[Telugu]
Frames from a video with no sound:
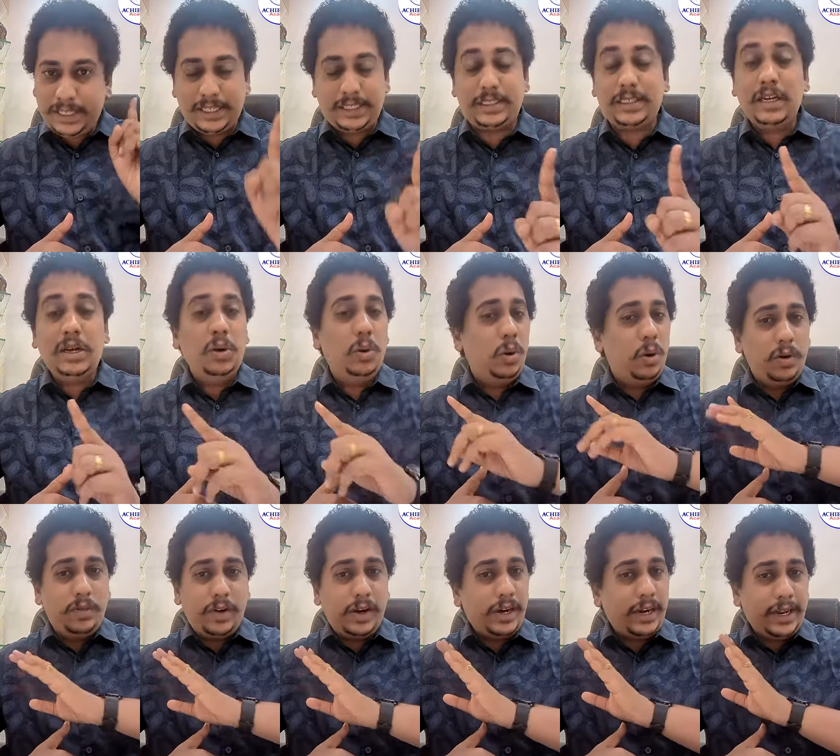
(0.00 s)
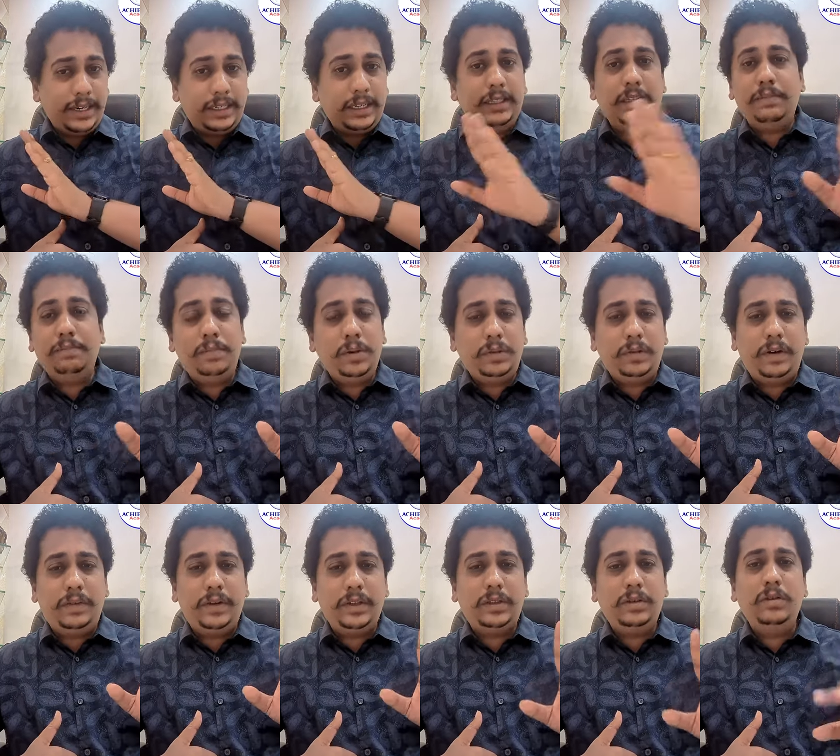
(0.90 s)
ఎస్ ఓవర్ నైట్ అది ఇంప్రూవ్
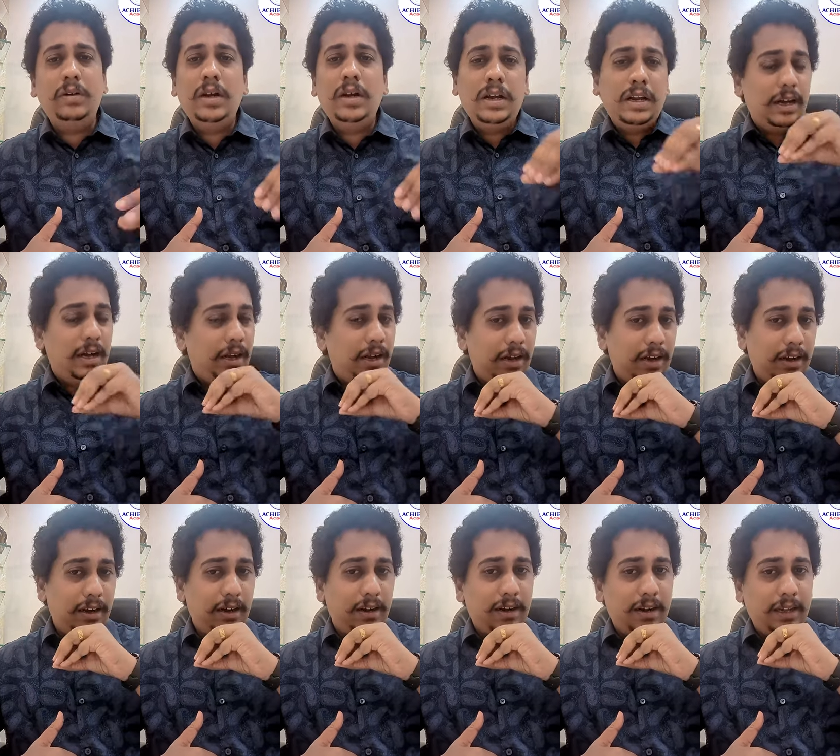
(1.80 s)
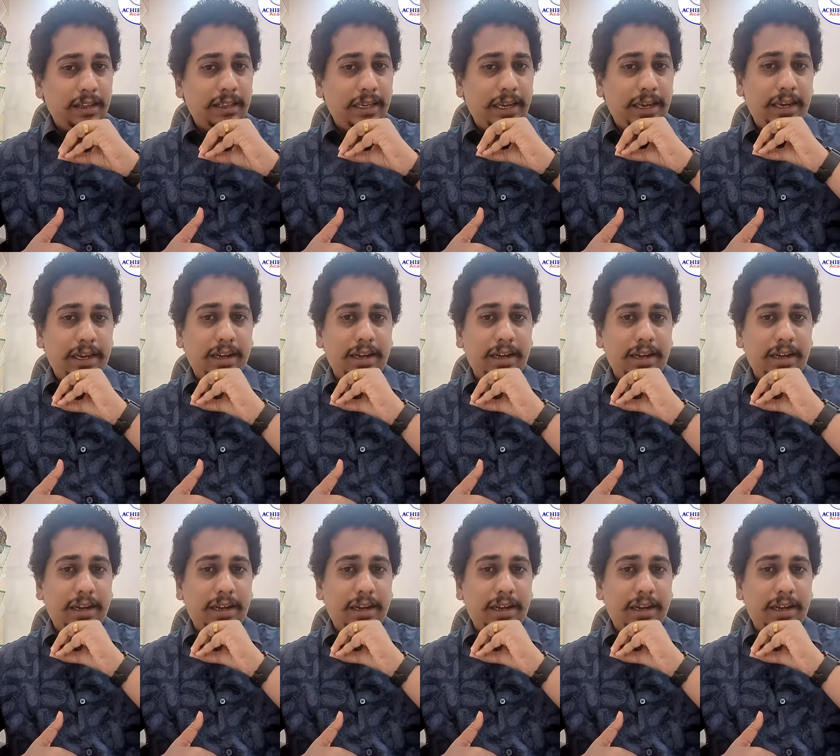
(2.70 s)
అవ్వదు అది